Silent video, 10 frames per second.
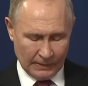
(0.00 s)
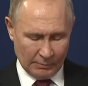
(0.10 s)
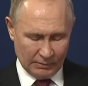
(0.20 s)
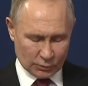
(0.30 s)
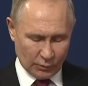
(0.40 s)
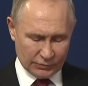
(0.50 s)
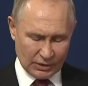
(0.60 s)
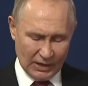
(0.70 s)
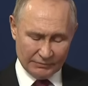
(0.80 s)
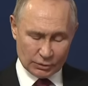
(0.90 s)
Московский
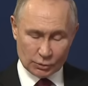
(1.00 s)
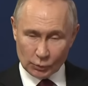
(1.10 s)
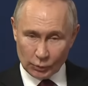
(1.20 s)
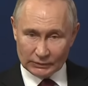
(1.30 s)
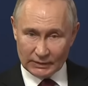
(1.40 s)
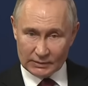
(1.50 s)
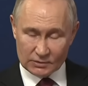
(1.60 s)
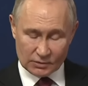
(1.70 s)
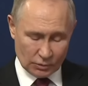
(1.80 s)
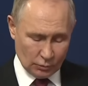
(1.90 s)
авиационный
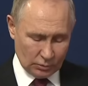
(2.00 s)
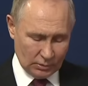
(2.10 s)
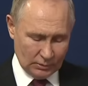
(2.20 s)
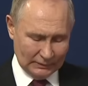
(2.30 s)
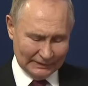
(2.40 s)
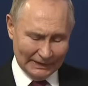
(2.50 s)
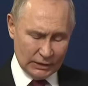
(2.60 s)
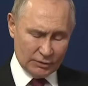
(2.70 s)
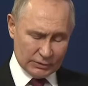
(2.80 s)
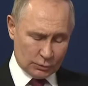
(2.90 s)
институт,
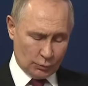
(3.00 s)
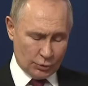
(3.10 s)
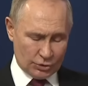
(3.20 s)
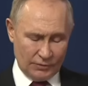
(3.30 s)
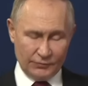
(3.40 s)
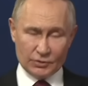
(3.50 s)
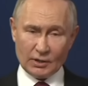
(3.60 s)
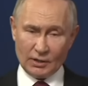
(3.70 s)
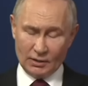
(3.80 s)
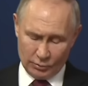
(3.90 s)
Дальневосточный
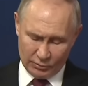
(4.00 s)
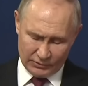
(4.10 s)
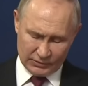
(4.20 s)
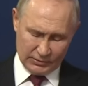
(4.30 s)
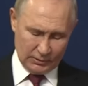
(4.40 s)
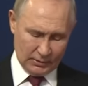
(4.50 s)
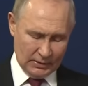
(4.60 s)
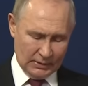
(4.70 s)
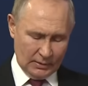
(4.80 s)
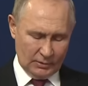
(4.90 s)
федеральный университет,
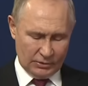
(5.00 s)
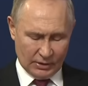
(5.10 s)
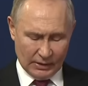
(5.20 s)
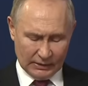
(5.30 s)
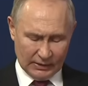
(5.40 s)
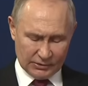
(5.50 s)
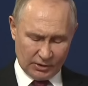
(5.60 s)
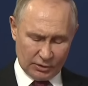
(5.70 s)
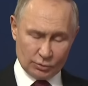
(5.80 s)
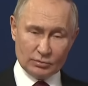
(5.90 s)
Тихоокеанский
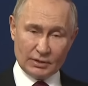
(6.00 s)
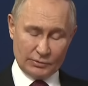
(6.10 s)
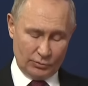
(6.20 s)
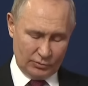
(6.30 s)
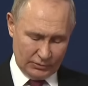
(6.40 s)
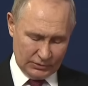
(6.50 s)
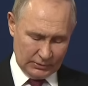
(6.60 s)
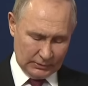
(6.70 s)
государственный университет.